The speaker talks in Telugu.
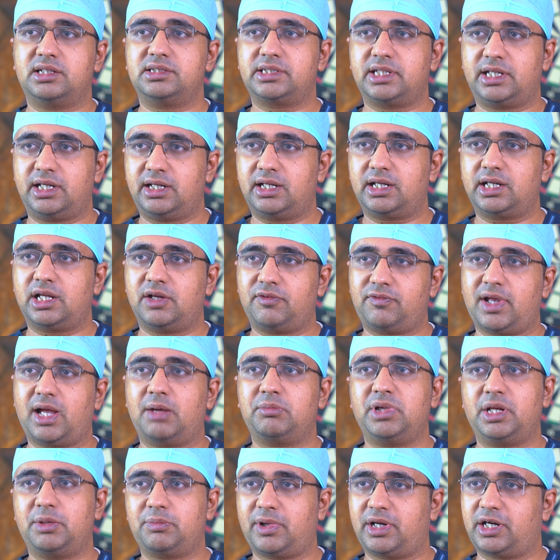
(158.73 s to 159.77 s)
కంజనెంటల్గా
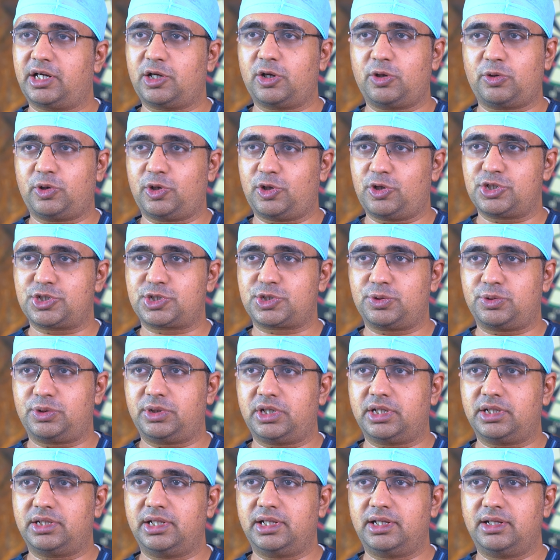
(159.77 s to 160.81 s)
ఫ్యామిలీ పరంగా కూడా వస్తూ
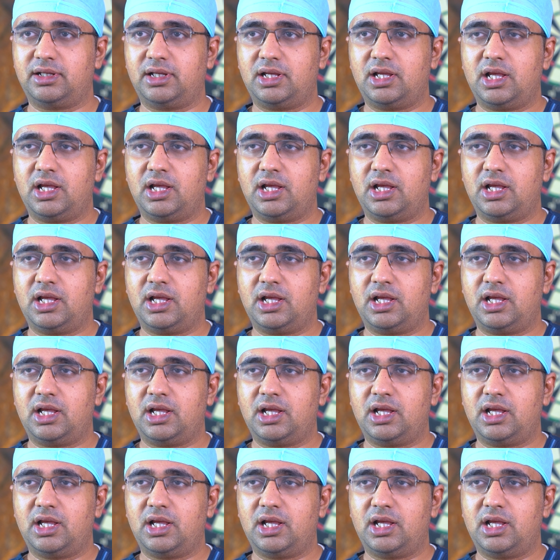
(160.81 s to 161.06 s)
ఉంటుంది